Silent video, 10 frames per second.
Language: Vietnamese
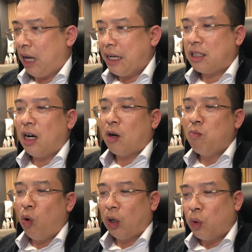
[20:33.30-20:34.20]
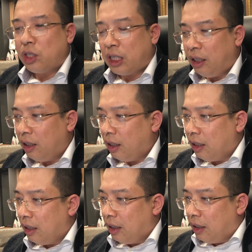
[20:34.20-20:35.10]
anh sợ không mua được quần jean
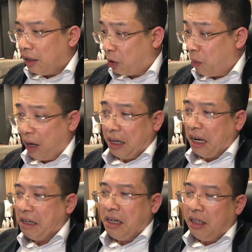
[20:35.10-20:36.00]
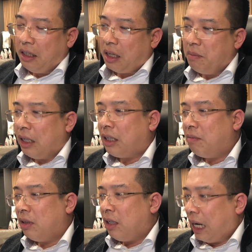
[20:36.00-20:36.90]
thế cô bảo, anh anh yên, yên tâm yên
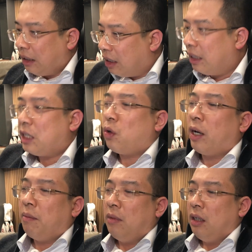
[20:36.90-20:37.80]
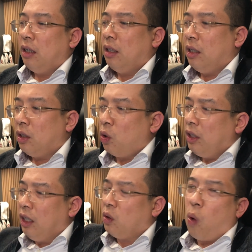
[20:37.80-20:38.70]
tâm anh thử này cho em tôi
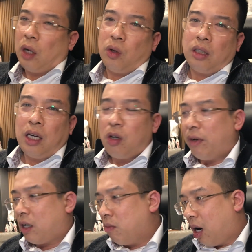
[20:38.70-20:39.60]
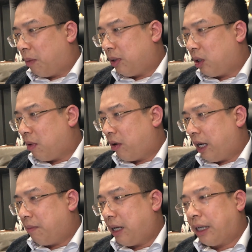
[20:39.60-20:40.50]
nhìn qua tôi đã thấy có vẻ không hợp rồi tôi bảo
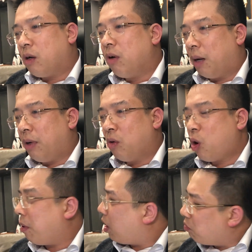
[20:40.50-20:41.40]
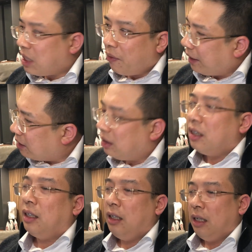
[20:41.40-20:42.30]
em ơi anh không hợp đâu cô bảo không sao anh cứ
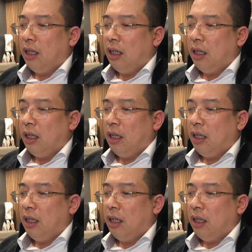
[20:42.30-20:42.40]
thử đi